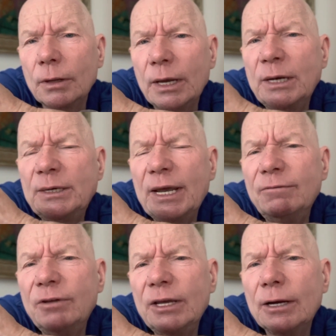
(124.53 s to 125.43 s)
in
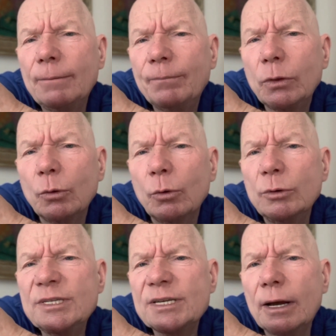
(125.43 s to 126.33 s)
denen wir
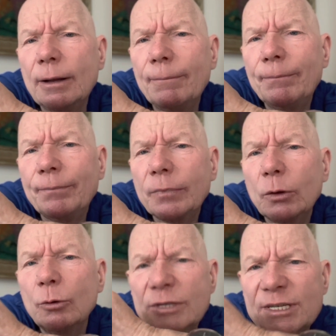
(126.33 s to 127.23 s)
unser,
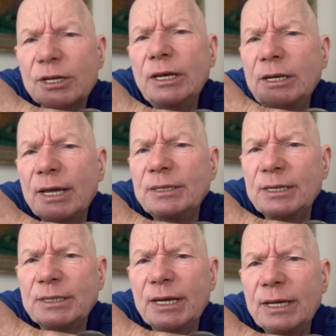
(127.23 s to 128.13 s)
unsere
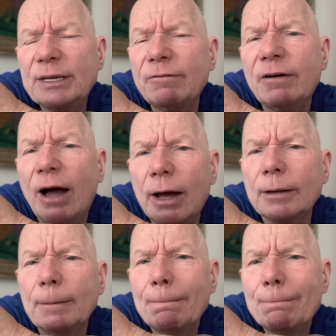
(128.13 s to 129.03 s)
Identität
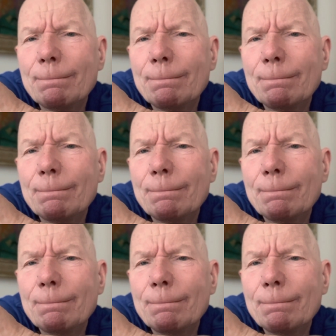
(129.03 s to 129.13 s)
erfahren.